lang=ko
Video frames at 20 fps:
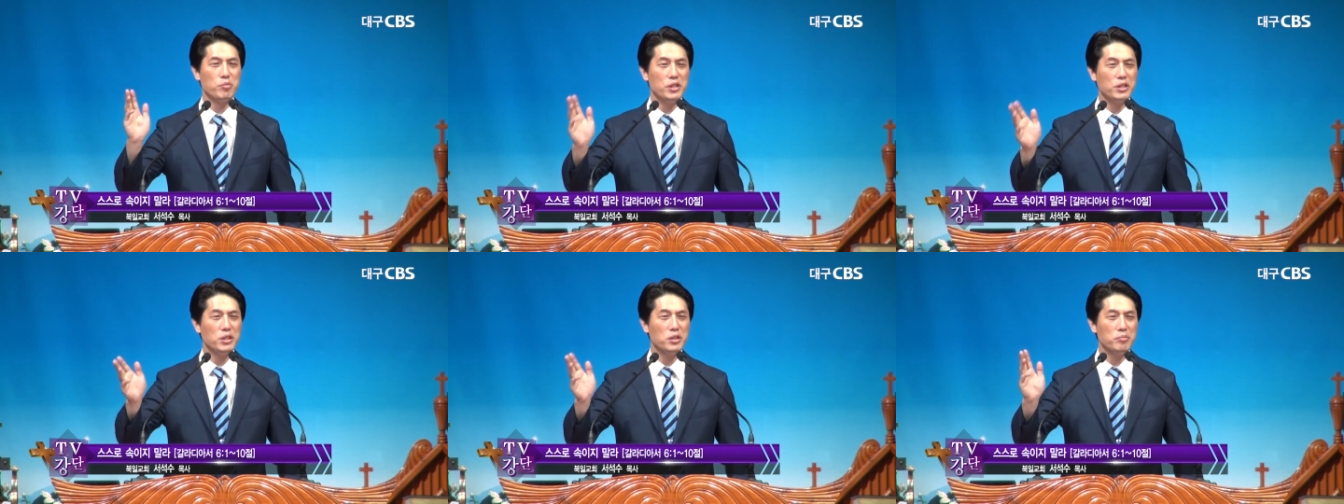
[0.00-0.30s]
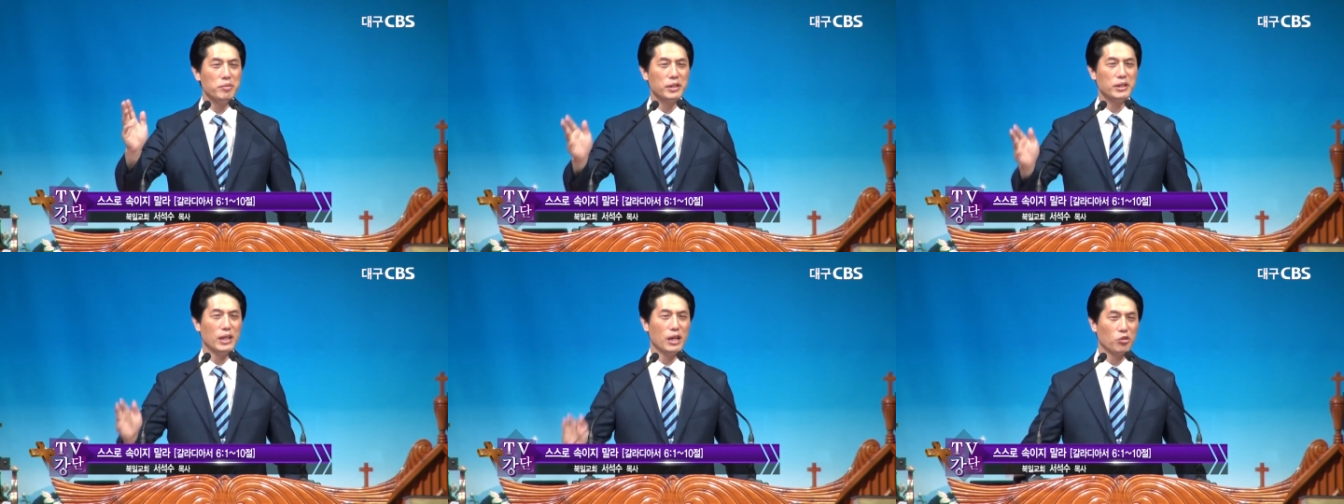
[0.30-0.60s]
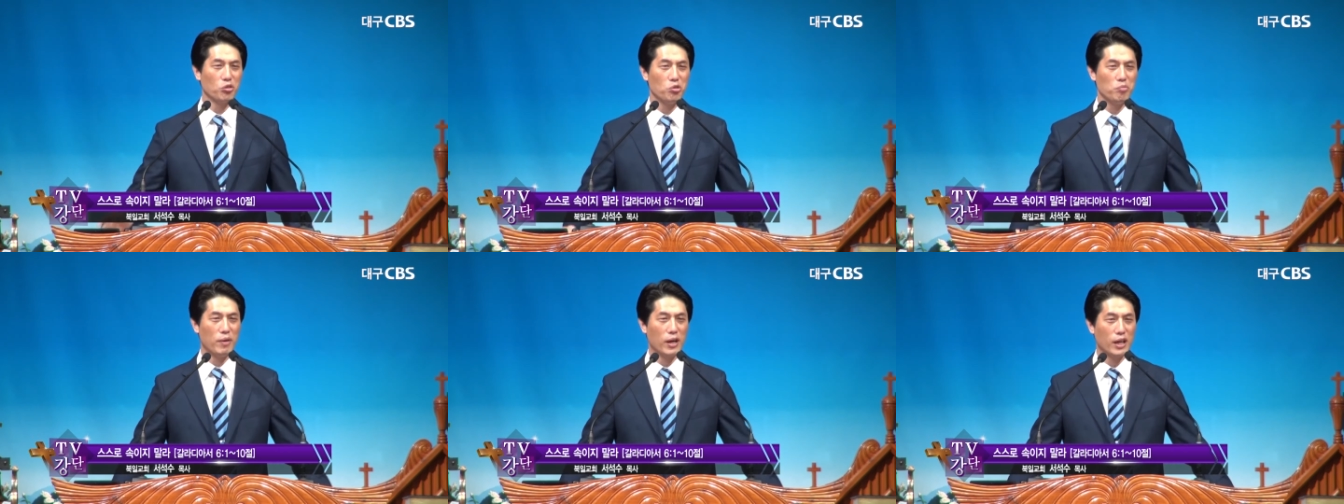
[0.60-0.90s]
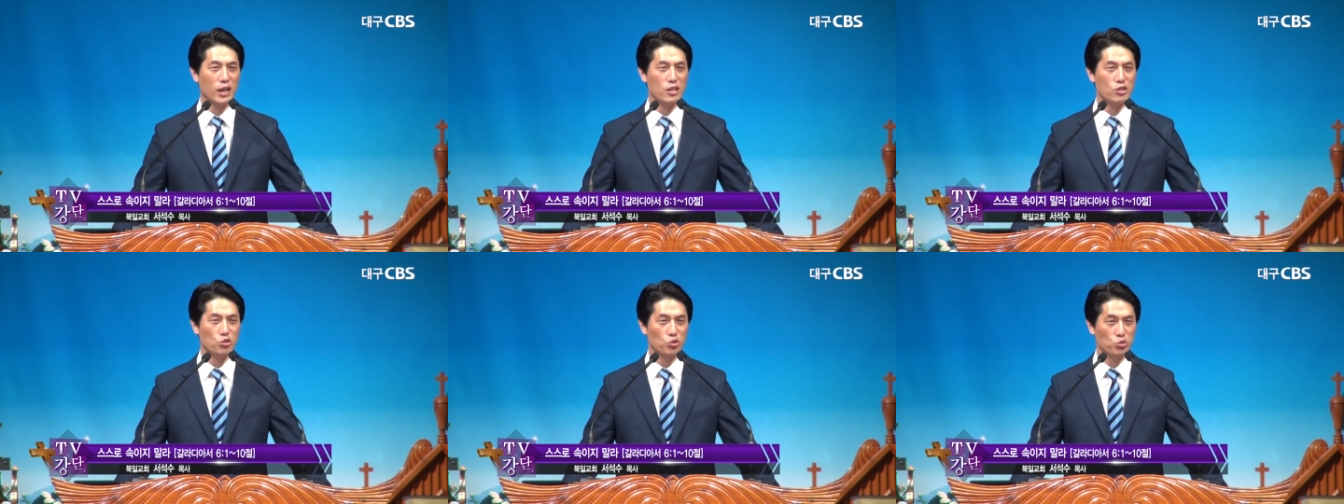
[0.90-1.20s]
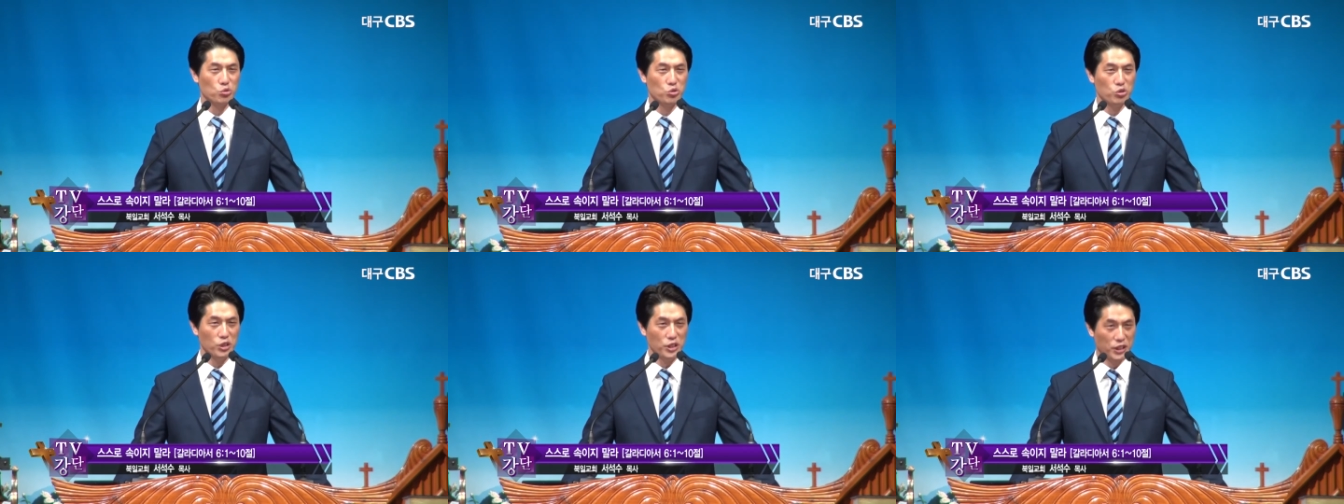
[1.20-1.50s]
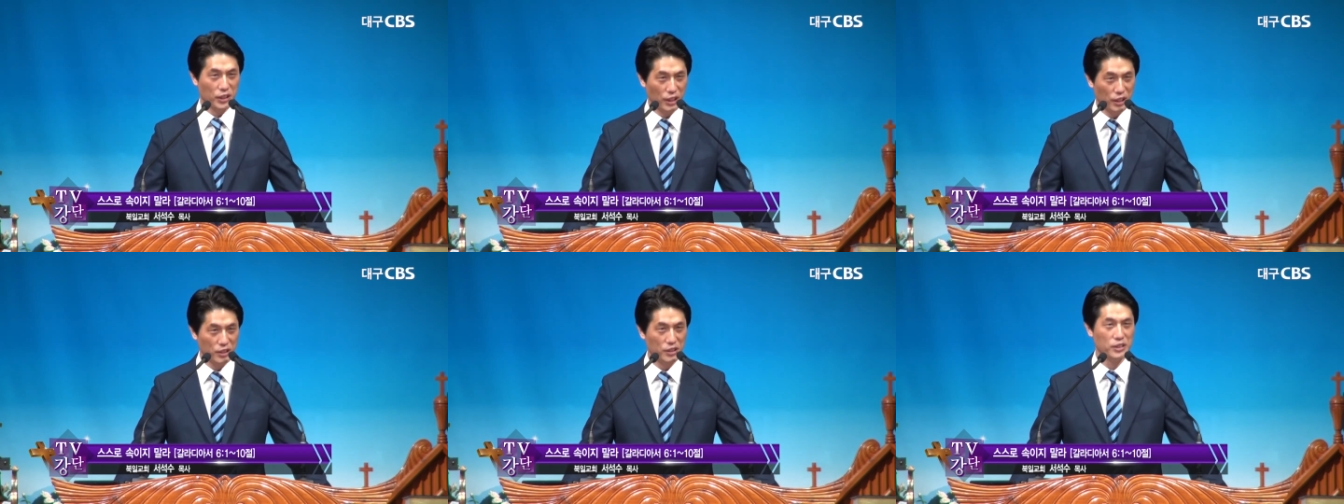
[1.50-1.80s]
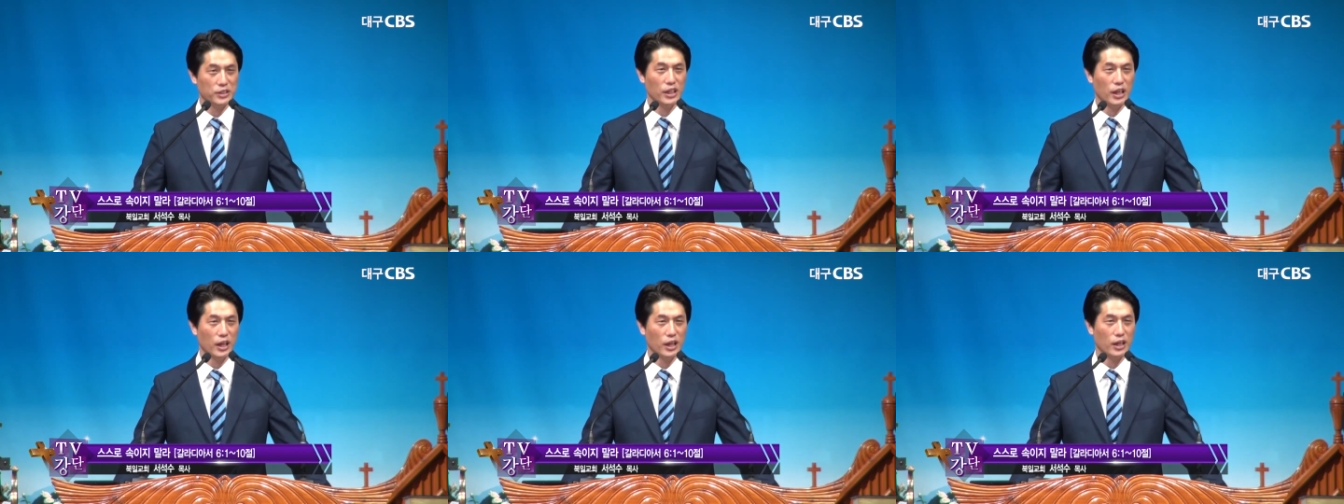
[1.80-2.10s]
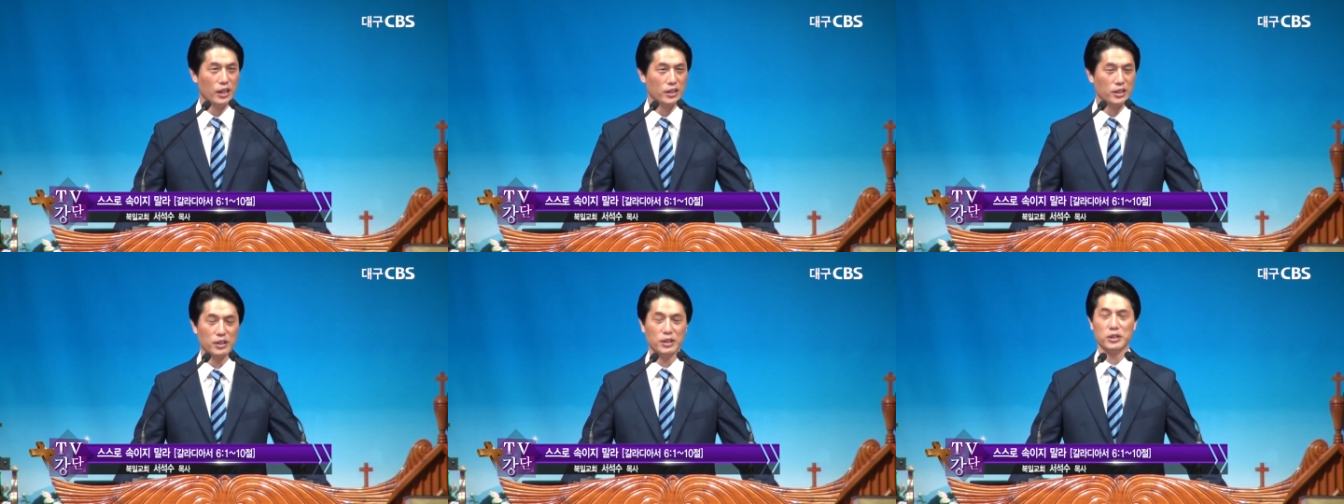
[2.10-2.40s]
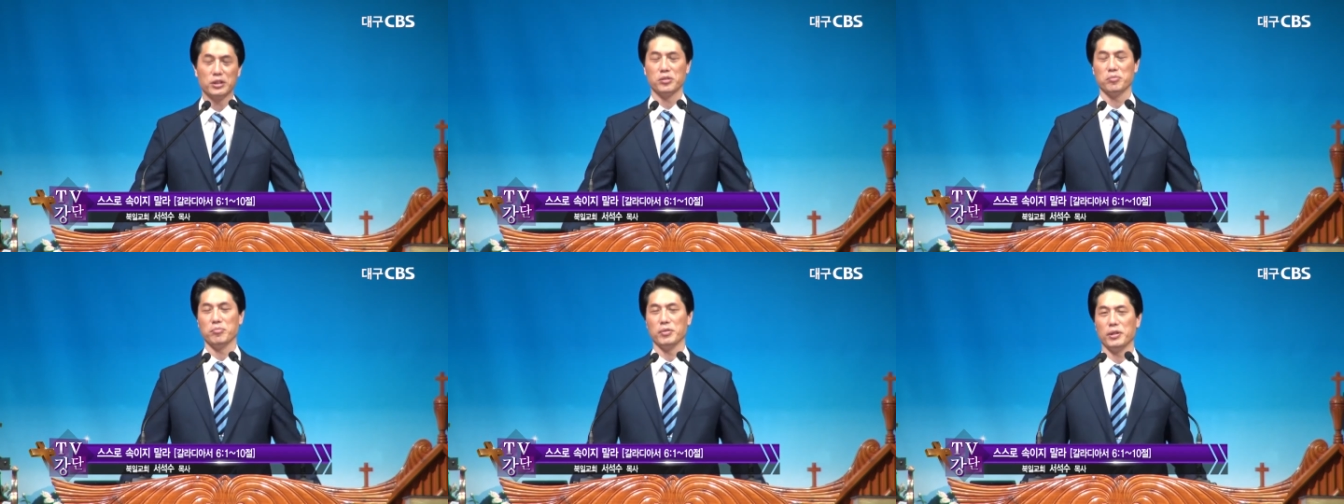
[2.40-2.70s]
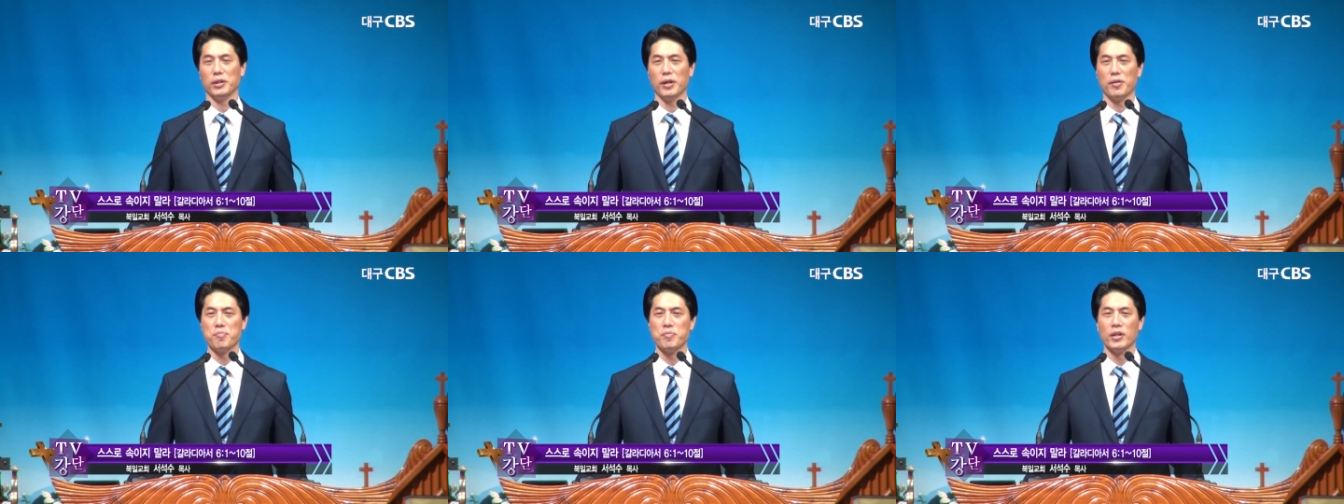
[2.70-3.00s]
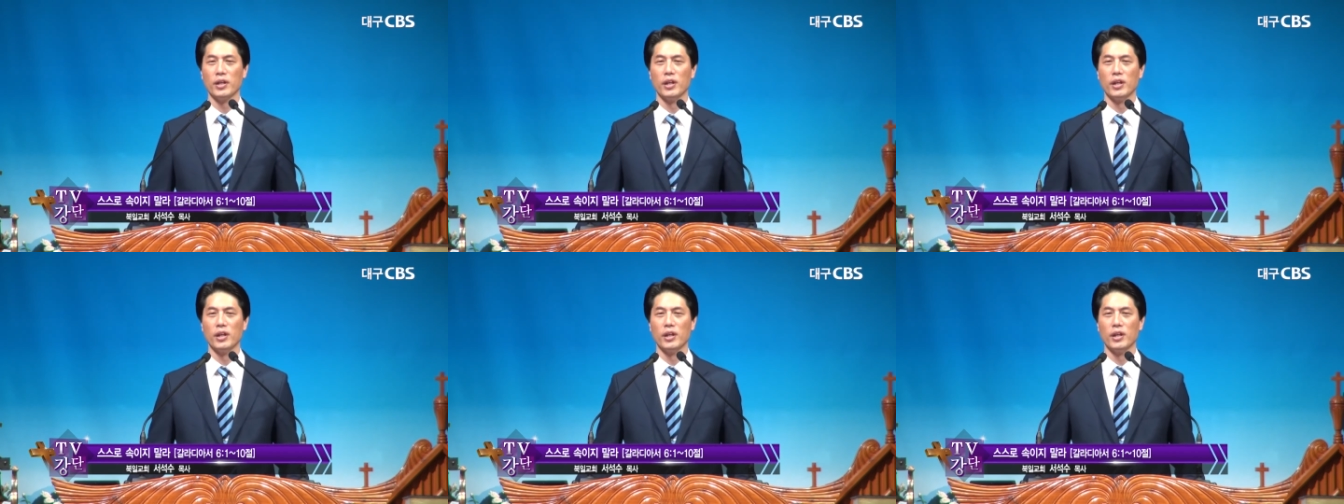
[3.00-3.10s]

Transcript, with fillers: 믿음 있다고 말할 수 있겠느냐 그것입니다.